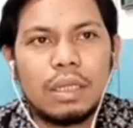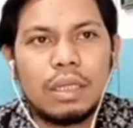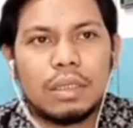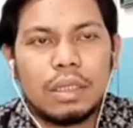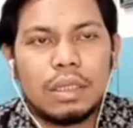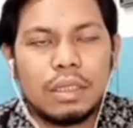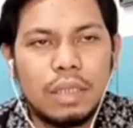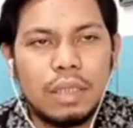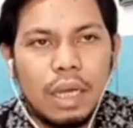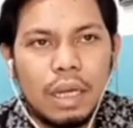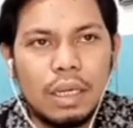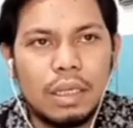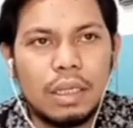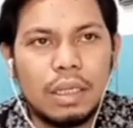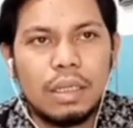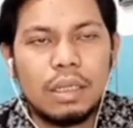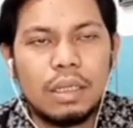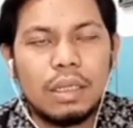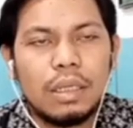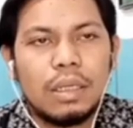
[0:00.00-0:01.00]
yang
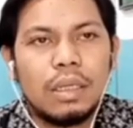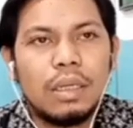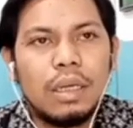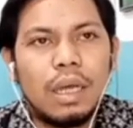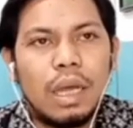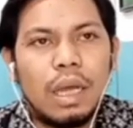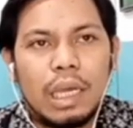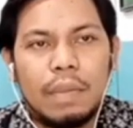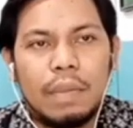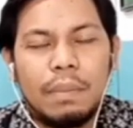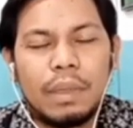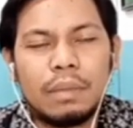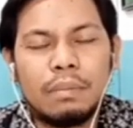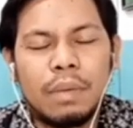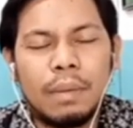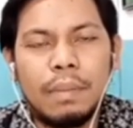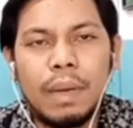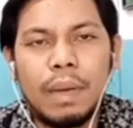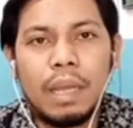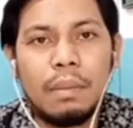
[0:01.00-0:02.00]
terjadi akibat
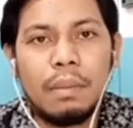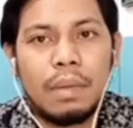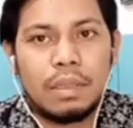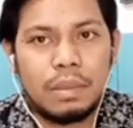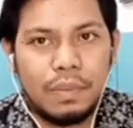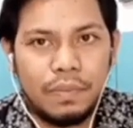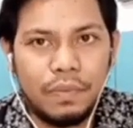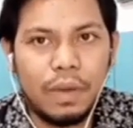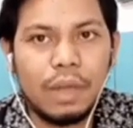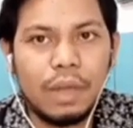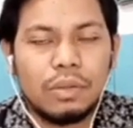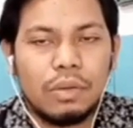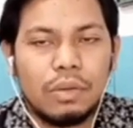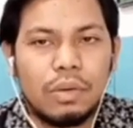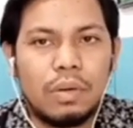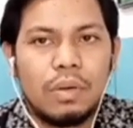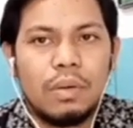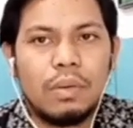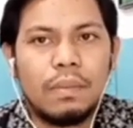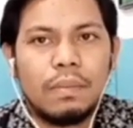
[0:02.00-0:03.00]
berbagai macam faktor.